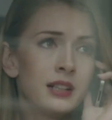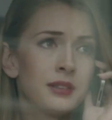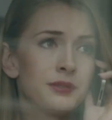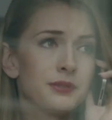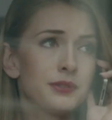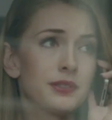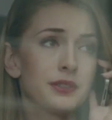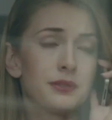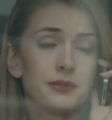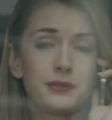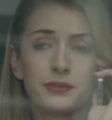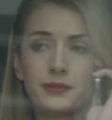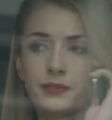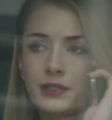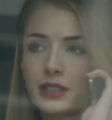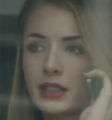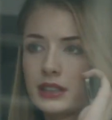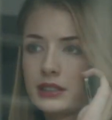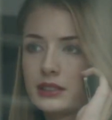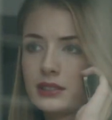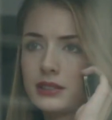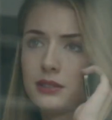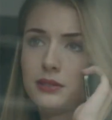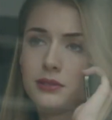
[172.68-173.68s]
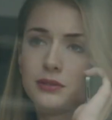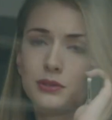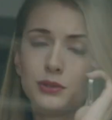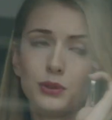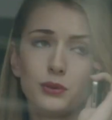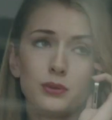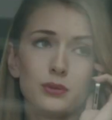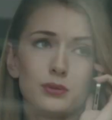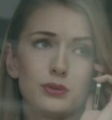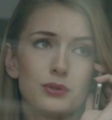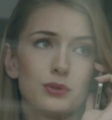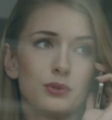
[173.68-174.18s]
F- Fırat
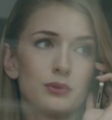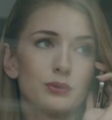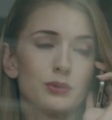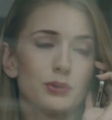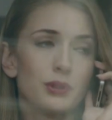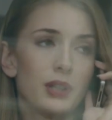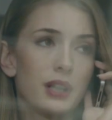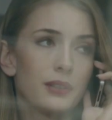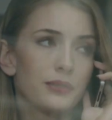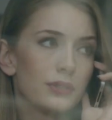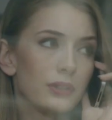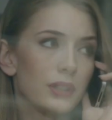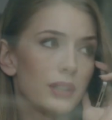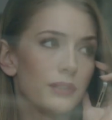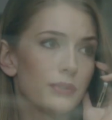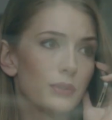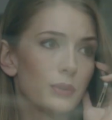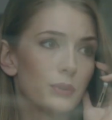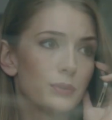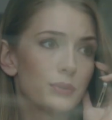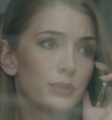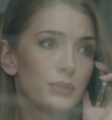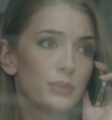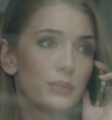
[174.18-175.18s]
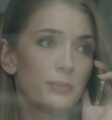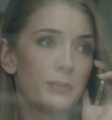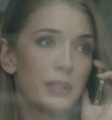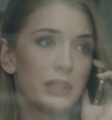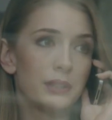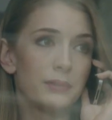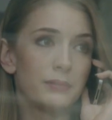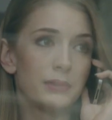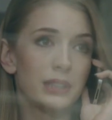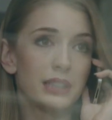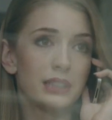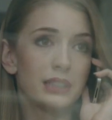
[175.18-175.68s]
çok tu- tuhaf tuhaf konuştu
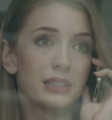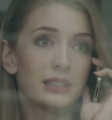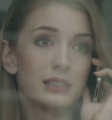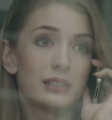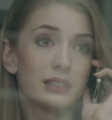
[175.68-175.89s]
benimle.